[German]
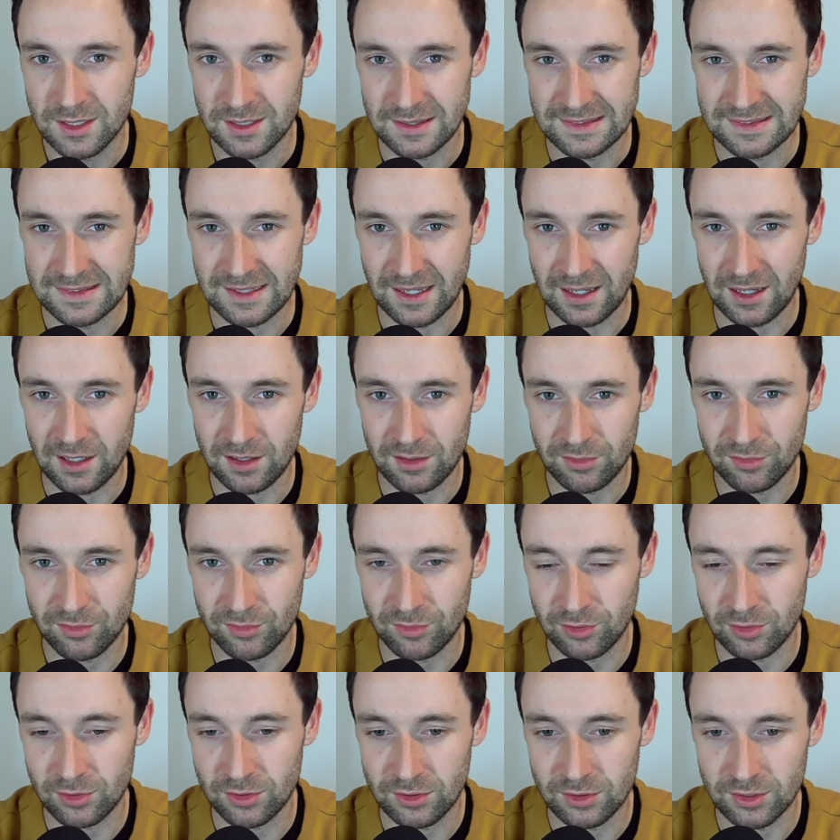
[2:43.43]
da
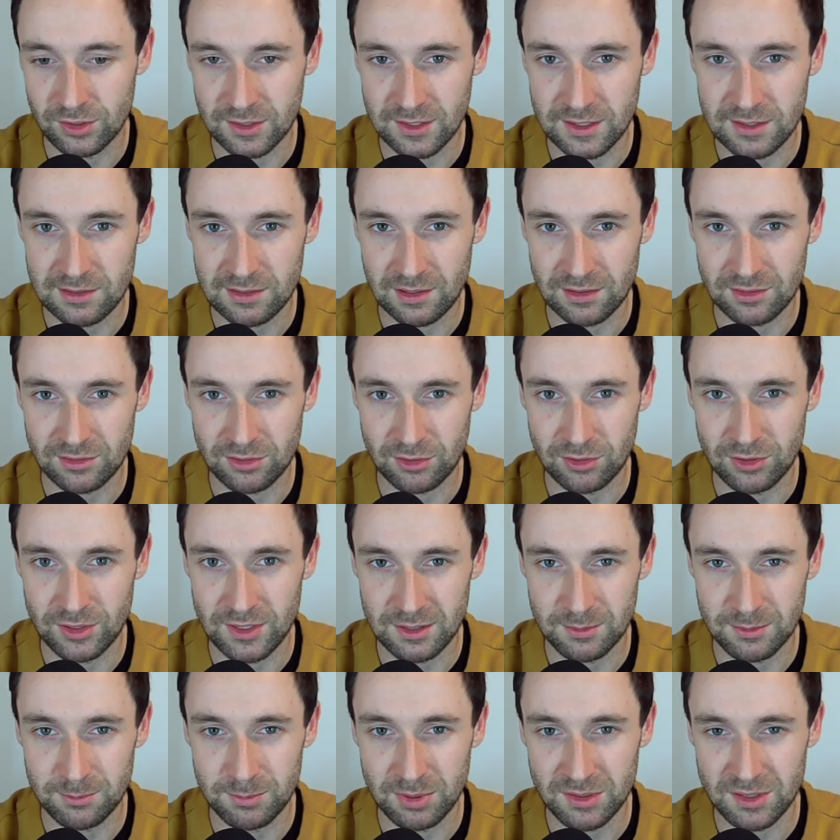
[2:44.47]
von äh,
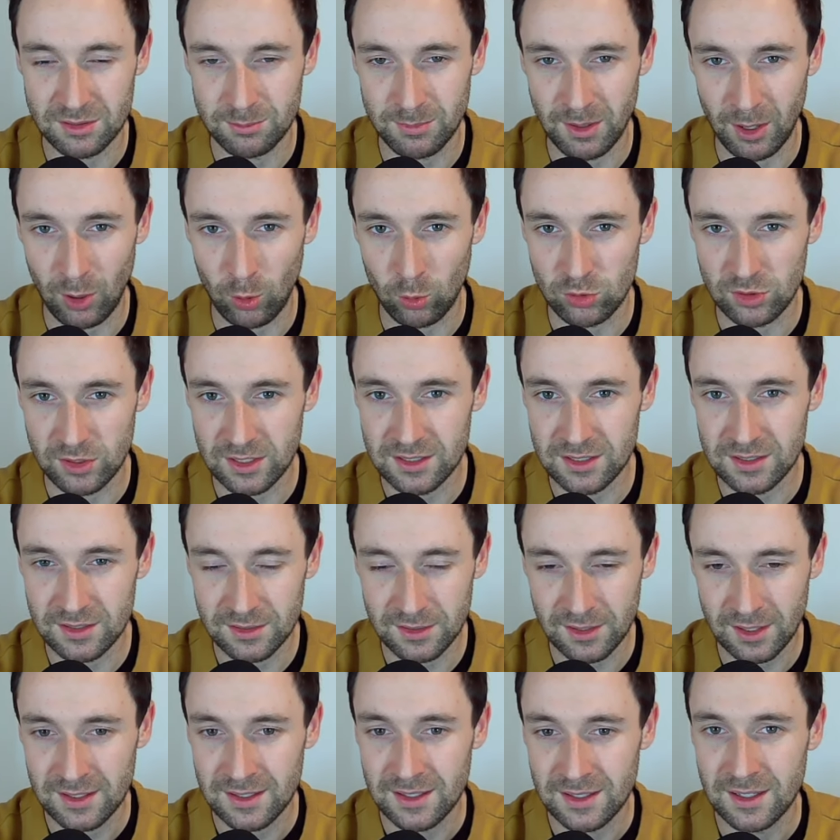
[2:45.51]
nicht ein bisschen mehr rotiert,